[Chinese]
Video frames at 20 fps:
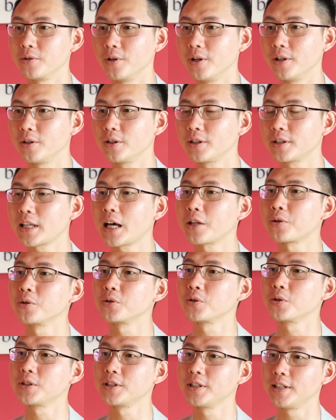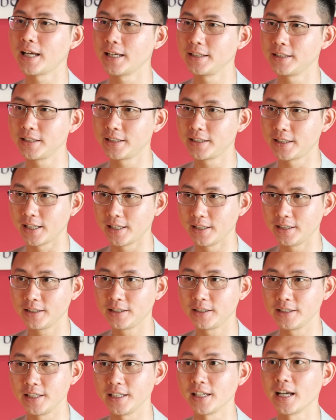员大多数是来自前
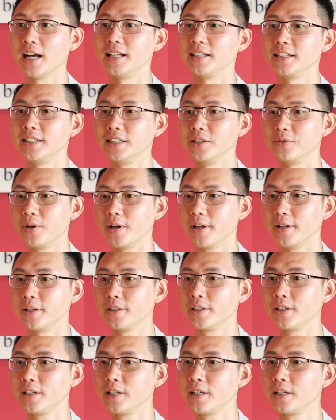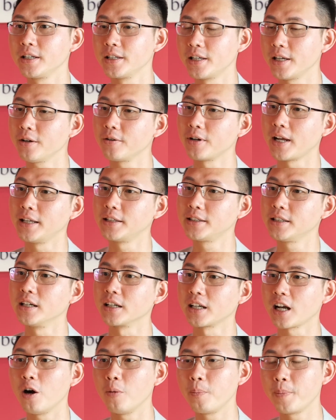银行职员。也有来自
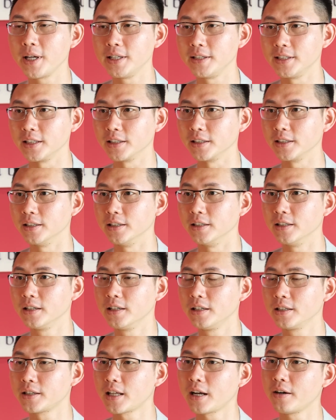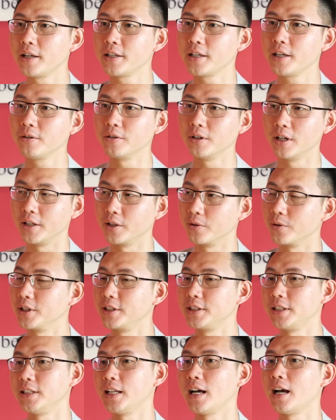Account 背景的，当然也有很多
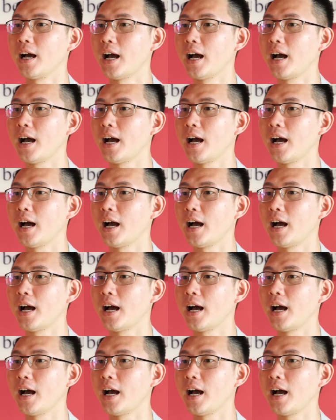其他